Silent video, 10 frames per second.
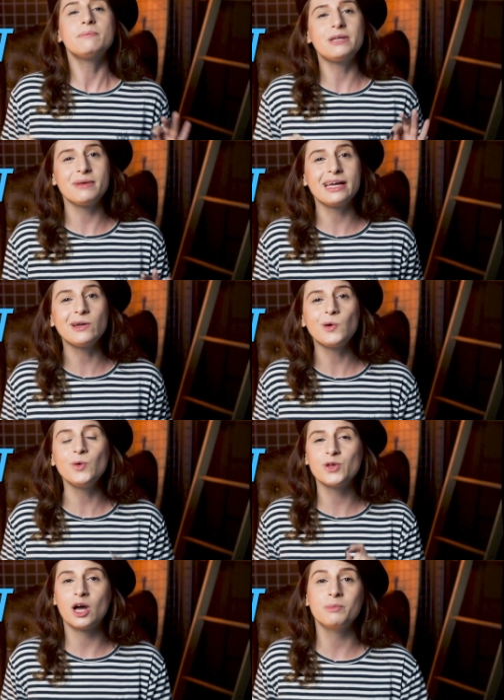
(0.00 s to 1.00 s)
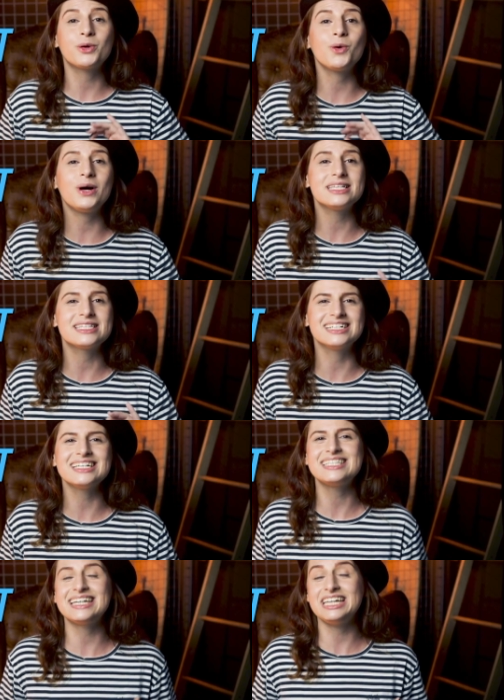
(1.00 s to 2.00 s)
Primeiro, o nome
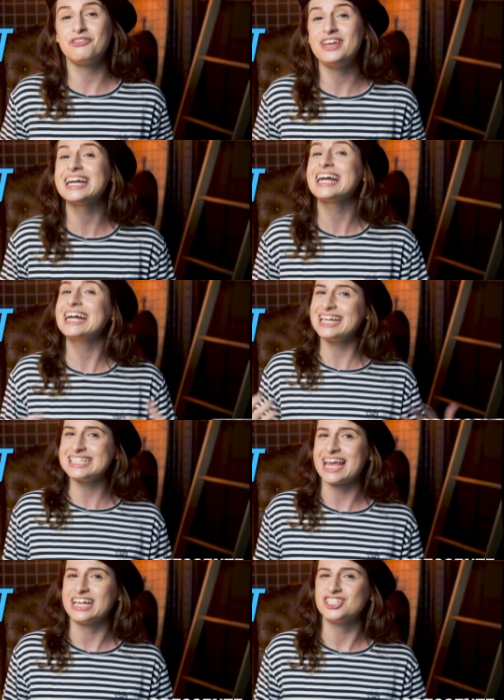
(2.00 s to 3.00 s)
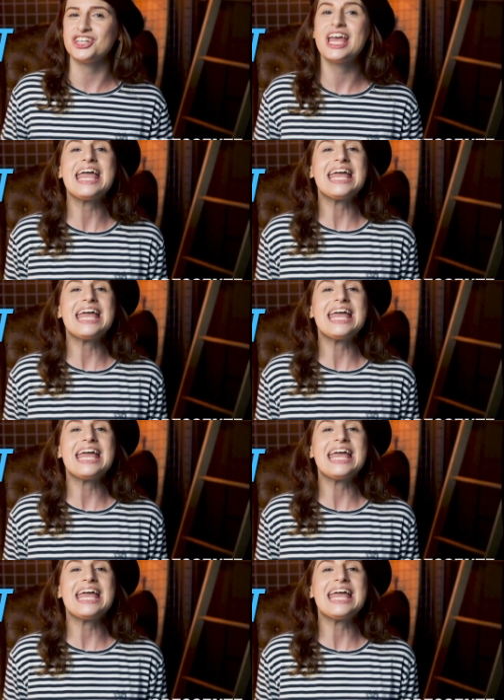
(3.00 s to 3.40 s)
croissant significa crescente,